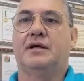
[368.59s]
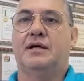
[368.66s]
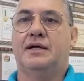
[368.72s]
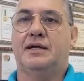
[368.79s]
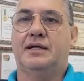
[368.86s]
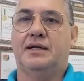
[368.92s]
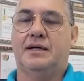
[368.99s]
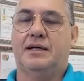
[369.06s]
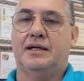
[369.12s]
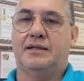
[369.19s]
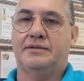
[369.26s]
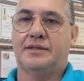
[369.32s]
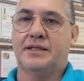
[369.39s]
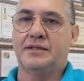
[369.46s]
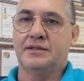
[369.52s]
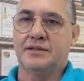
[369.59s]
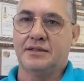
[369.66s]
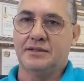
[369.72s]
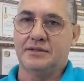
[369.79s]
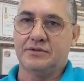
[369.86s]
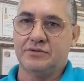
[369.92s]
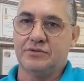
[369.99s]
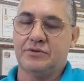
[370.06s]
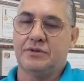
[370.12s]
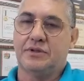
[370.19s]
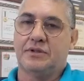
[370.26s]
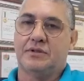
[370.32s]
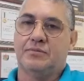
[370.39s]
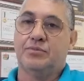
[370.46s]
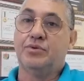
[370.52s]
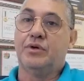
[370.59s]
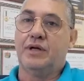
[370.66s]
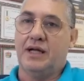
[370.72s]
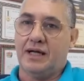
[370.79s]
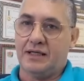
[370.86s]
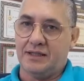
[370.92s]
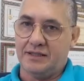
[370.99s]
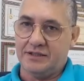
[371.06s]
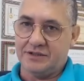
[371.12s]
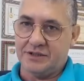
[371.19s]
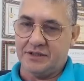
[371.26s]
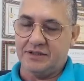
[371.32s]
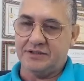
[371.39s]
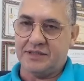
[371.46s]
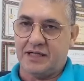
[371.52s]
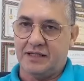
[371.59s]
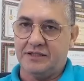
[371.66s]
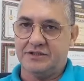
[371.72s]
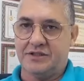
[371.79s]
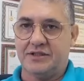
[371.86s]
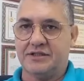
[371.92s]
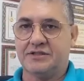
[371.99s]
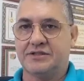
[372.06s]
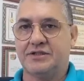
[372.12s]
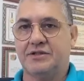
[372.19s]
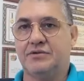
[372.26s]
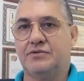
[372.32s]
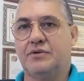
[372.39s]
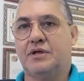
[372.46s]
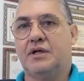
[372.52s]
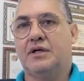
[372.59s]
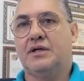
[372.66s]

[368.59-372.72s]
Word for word: é, tentando burlar a legislação,